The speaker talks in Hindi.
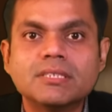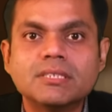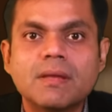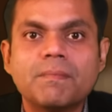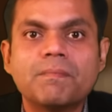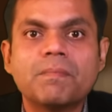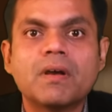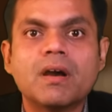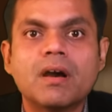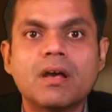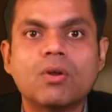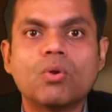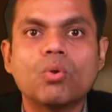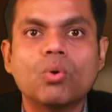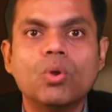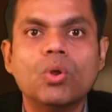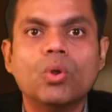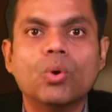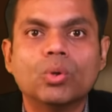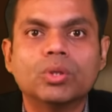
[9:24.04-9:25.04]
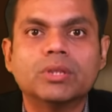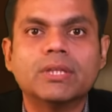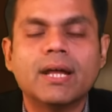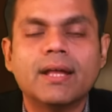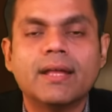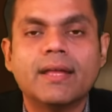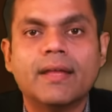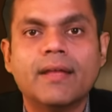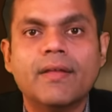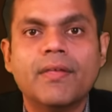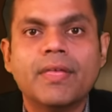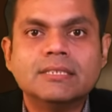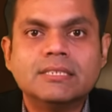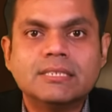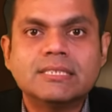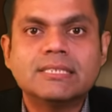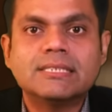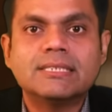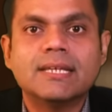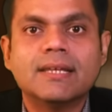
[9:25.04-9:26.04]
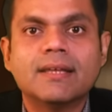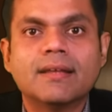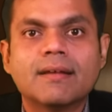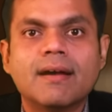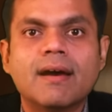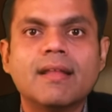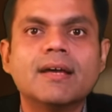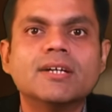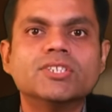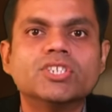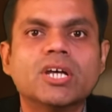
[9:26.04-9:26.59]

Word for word: सबका रोल होता है जिससे काला